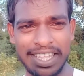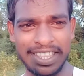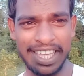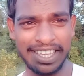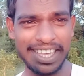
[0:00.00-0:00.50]

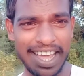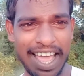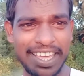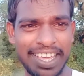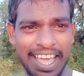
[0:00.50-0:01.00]
थिंकिंग
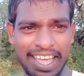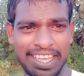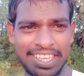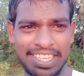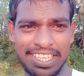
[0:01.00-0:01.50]
आई है
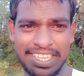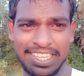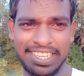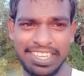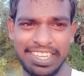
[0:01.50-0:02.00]

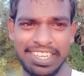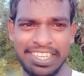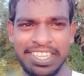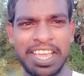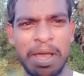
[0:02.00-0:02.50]

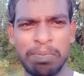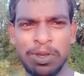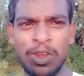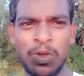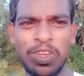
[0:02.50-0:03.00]
ये आप
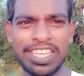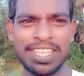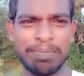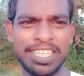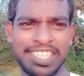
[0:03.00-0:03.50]
लोगों के
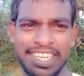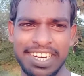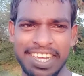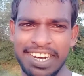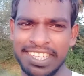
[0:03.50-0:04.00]
सामने शेयर
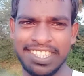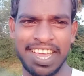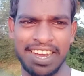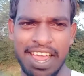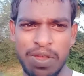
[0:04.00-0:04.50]
करने जा
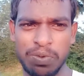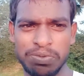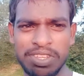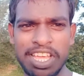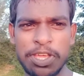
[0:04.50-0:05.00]
रहा हूँ
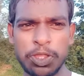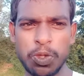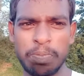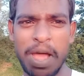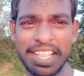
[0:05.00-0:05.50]
तो
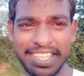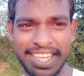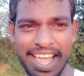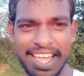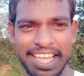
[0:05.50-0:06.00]
बात
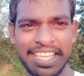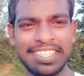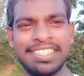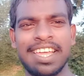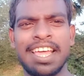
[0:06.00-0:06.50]
क्या है
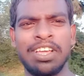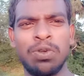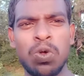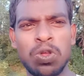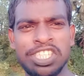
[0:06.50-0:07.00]
ज़रा
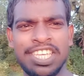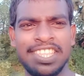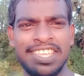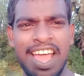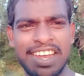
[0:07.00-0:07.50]
गौर से
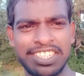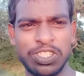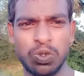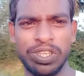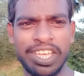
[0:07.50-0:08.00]
ध्यान से
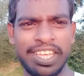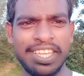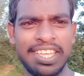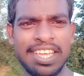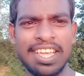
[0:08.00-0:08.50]
सुनिए
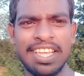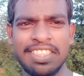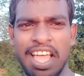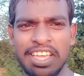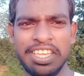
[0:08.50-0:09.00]

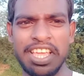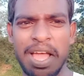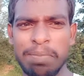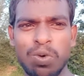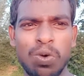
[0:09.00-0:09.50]
ताकि
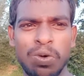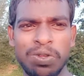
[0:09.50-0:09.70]
आपको